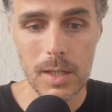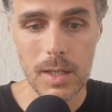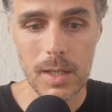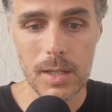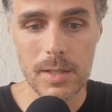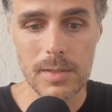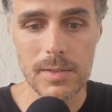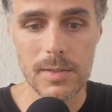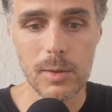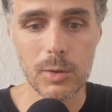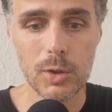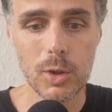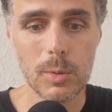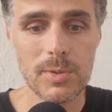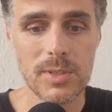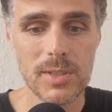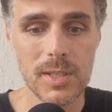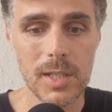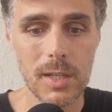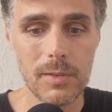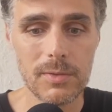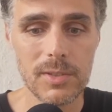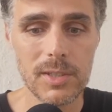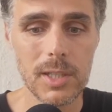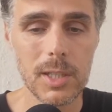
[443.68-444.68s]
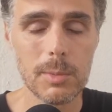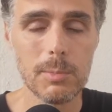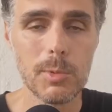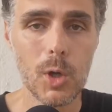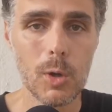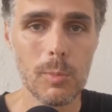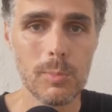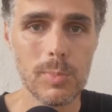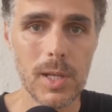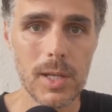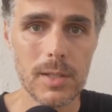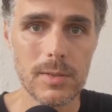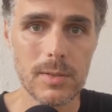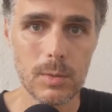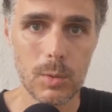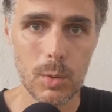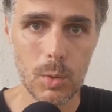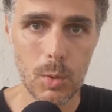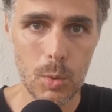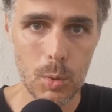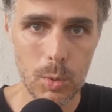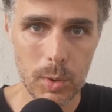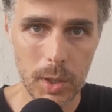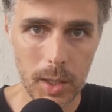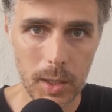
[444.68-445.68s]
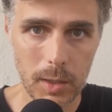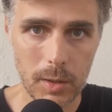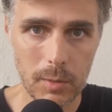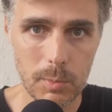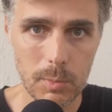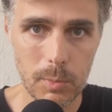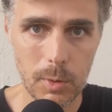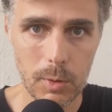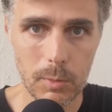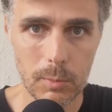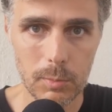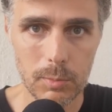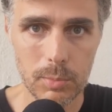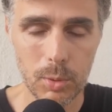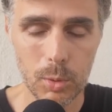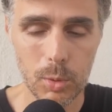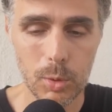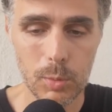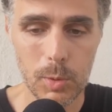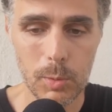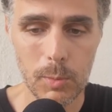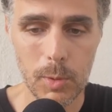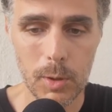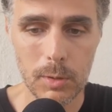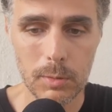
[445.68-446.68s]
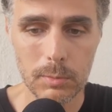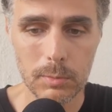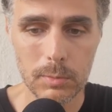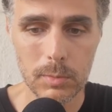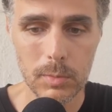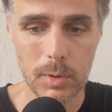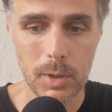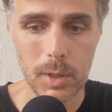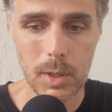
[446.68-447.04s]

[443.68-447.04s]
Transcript: Et si on observe ce qui est mis en place concrètement pour le moment,